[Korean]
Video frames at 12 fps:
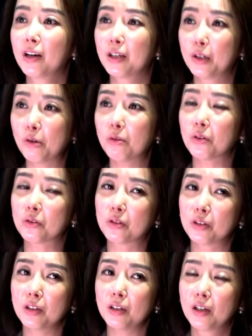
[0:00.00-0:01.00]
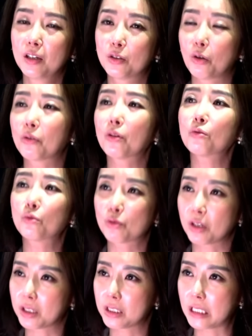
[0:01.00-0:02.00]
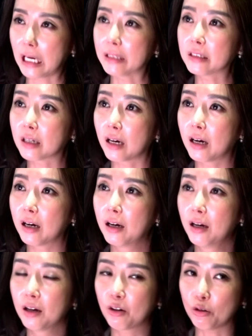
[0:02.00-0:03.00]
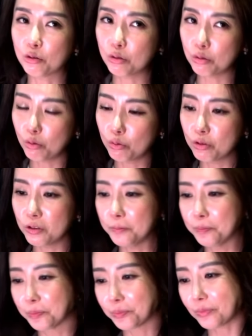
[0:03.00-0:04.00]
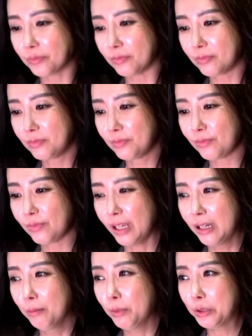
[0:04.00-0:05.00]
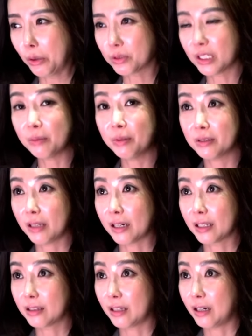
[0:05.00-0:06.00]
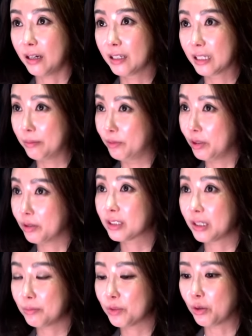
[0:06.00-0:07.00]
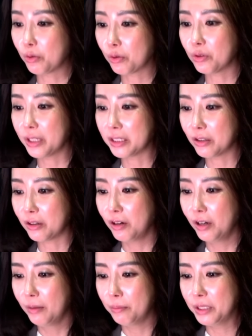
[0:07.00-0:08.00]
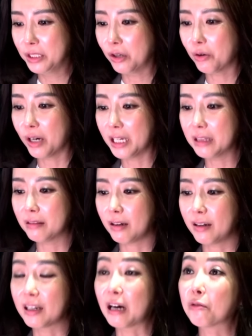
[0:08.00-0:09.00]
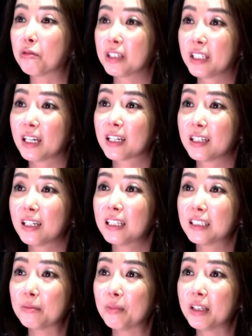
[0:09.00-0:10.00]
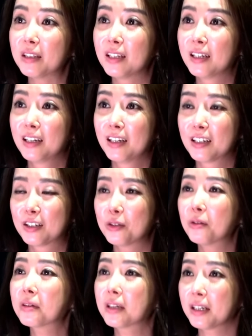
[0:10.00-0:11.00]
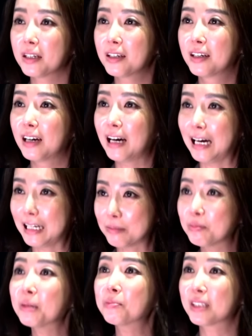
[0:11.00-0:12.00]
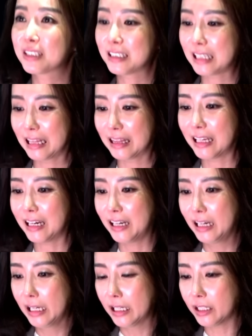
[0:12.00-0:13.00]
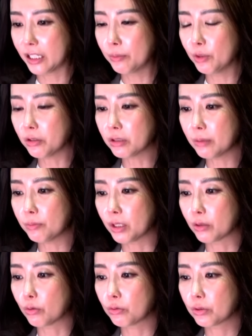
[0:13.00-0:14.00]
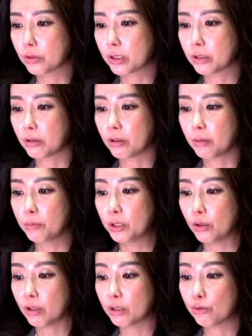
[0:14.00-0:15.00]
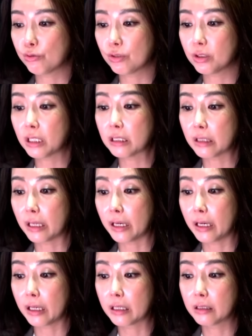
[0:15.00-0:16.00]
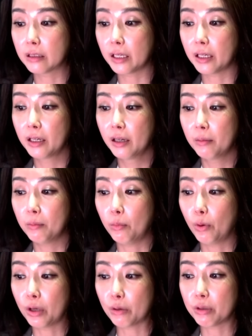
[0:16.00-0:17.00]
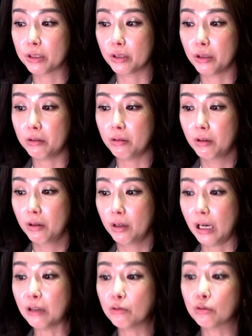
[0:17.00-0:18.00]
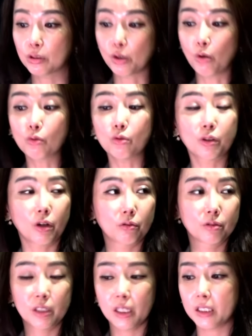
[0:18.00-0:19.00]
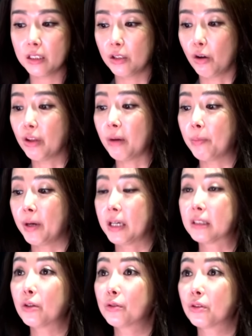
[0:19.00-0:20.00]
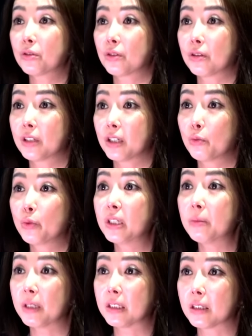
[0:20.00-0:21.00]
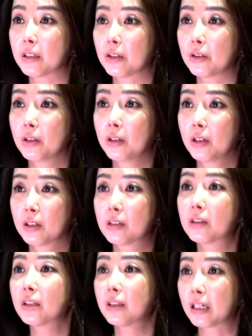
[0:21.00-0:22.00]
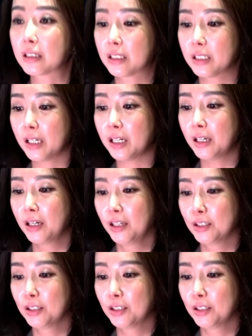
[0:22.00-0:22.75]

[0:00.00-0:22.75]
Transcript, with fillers: 이런 것들이 정경유착이지 않을까. 겉으로는 뭐 역차별 당했다, 김영삼 정권에서 음. 민영화했다라고 이야기를 하지만 그렇게 아름답지는 않다. 그러니까 김영삼 대통령 시절에 민영화 추진할 때 그때 뭐라고 했어요? 한국 전국 경제인 연합회 선정 절차를 위임했잖아요. 그때 음. 당시에